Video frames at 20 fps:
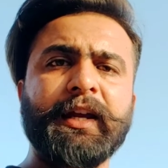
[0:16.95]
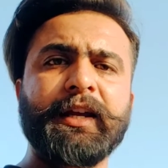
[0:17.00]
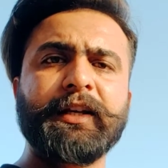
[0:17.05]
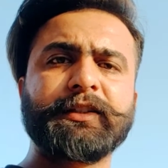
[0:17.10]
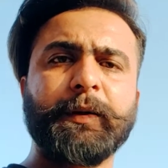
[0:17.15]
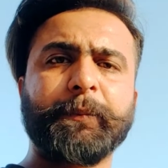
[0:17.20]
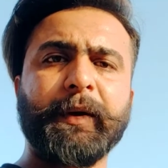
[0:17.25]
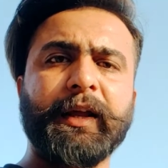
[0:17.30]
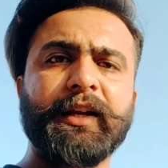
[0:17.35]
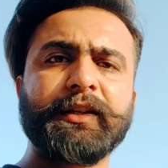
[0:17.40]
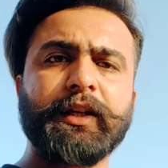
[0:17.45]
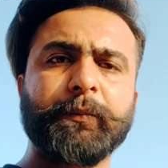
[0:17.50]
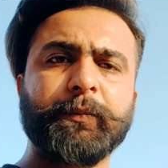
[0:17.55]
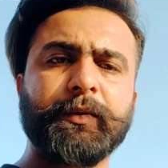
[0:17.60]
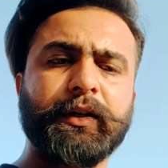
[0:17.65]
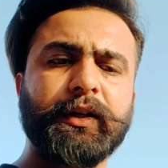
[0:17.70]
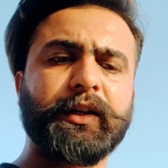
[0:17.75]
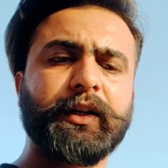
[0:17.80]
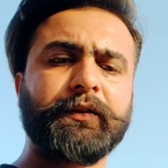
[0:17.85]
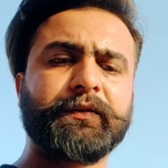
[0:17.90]
इससे पहले
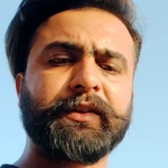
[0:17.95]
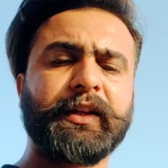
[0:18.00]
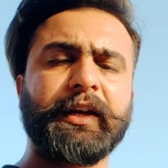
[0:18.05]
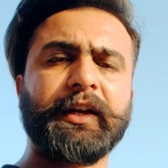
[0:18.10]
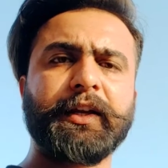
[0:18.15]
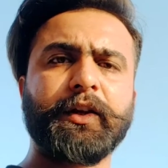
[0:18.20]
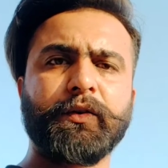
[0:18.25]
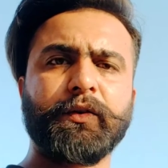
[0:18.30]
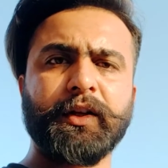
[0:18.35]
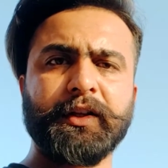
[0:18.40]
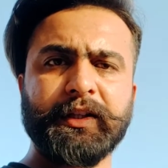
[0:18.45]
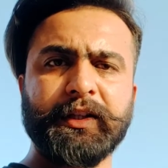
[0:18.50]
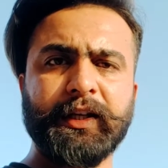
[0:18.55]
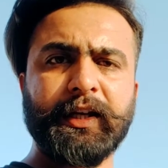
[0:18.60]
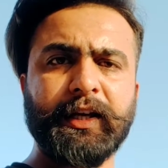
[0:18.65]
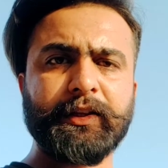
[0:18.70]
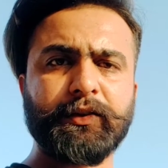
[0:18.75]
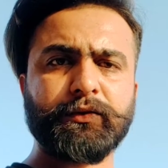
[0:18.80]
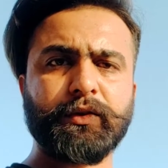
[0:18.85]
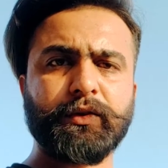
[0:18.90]
जब गिरफ़्तारी के ऑर्डर
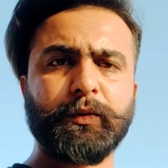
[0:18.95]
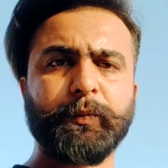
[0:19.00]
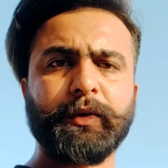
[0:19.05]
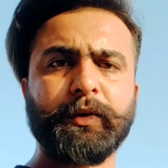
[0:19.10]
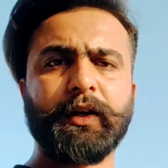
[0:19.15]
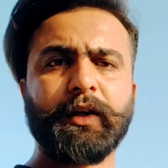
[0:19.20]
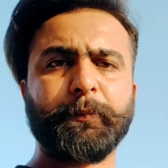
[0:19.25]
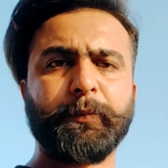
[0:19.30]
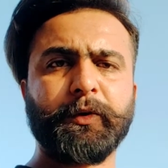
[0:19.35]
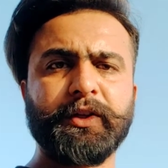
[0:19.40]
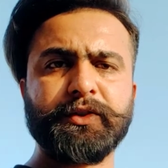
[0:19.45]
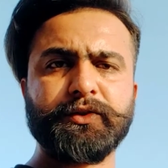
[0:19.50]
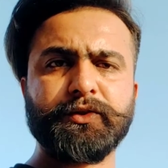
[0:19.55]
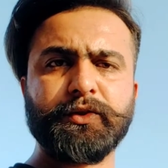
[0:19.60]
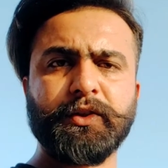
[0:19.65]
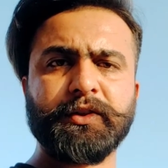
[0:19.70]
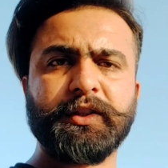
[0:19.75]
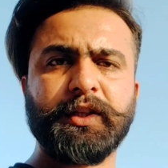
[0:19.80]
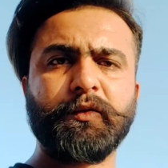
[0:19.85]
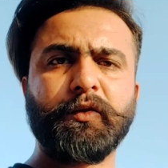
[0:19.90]
दिए गए थे तो पुलिस
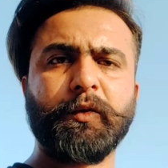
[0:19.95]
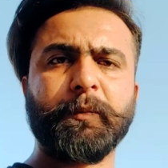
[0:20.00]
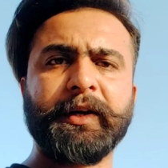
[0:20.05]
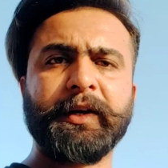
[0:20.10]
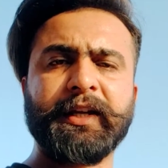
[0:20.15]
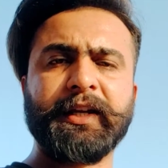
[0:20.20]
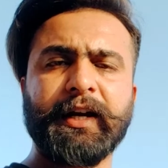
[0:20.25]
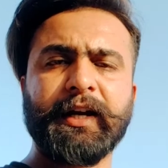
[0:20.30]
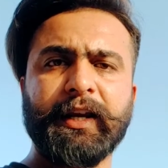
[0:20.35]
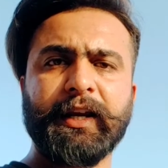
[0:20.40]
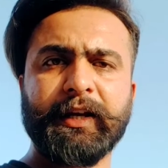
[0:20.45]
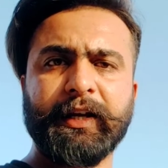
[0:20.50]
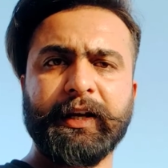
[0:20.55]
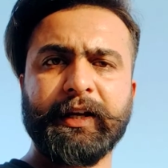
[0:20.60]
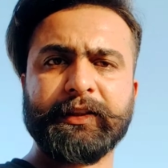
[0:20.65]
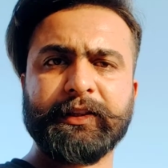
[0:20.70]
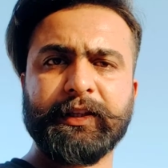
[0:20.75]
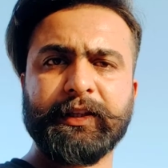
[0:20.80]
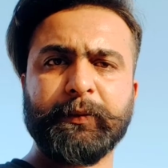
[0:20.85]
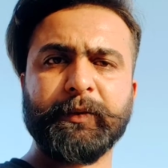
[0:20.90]
जो थी वो बनी गाला
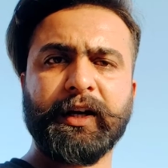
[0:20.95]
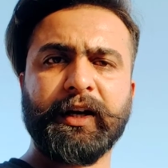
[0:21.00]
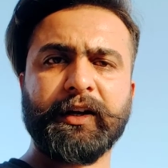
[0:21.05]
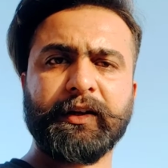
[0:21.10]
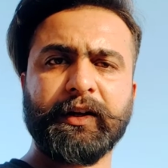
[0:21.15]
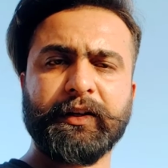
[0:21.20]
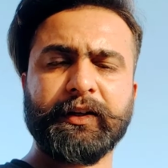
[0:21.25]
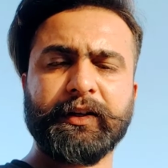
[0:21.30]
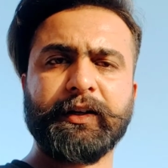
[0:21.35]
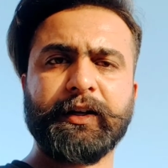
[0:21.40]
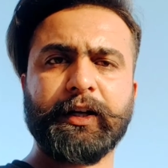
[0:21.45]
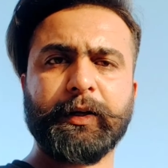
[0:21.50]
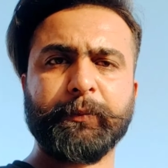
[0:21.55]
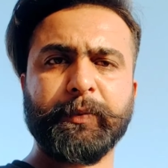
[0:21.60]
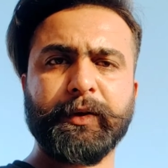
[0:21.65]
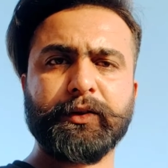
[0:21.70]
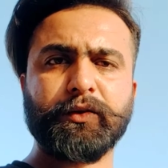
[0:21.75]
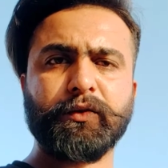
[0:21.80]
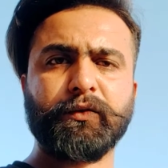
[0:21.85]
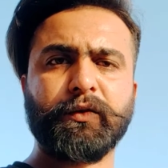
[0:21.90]
गई थी इमरान खान के घर
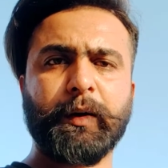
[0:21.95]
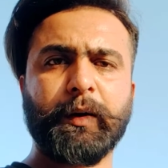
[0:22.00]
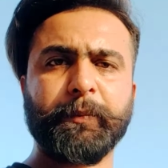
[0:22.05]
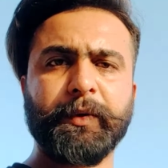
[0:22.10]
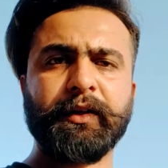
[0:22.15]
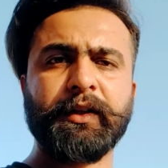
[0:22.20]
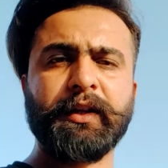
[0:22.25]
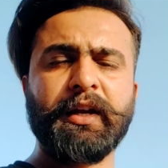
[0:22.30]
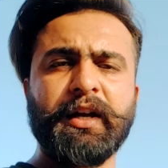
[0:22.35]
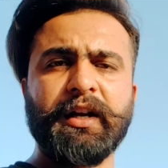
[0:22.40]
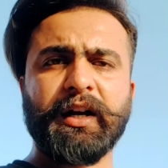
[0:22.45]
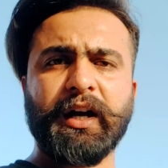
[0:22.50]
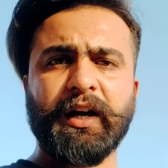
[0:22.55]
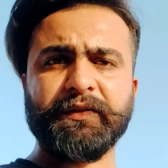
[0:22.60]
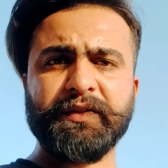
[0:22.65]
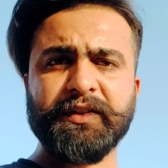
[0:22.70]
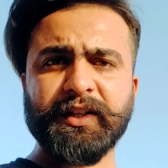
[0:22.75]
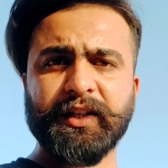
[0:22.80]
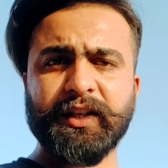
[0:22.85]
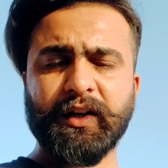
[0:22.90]
पर तो वहाँ पर
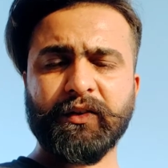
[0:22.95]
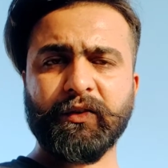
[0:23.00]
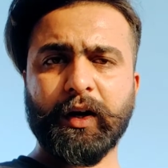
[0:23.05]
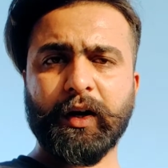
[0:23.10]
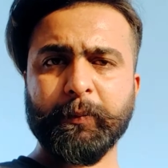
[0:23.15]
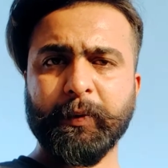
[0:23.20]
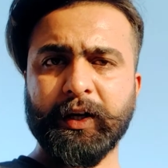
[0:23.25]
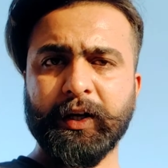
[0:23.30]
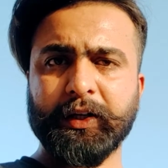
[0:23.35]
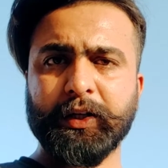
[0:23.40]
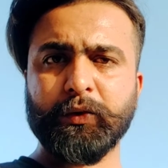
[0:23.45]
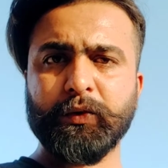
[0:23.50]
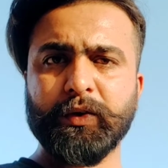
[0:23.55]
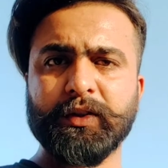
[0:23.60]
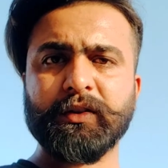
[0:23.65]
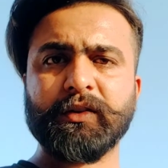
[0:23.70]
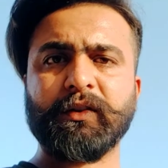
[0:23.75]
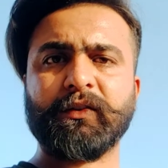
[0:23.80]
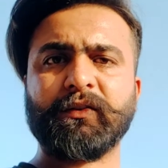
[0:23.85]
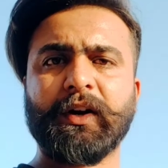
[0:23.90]
काफ़ी ज़्यादा वाम इकट्ठी
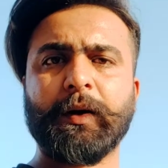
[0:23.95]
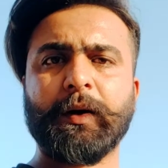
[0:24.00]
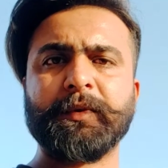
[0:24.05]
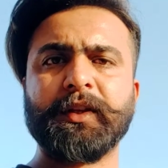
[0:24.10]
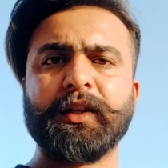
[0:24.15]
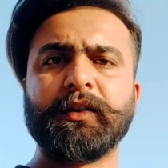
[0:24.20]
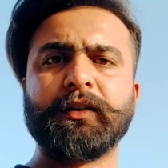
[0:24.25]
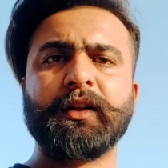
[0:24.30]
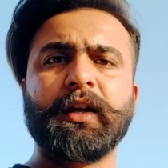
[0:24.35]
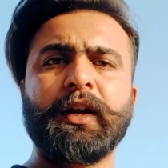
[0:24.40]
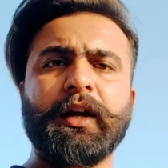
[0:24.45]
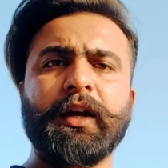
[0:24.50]
हुई थी तो वाम ने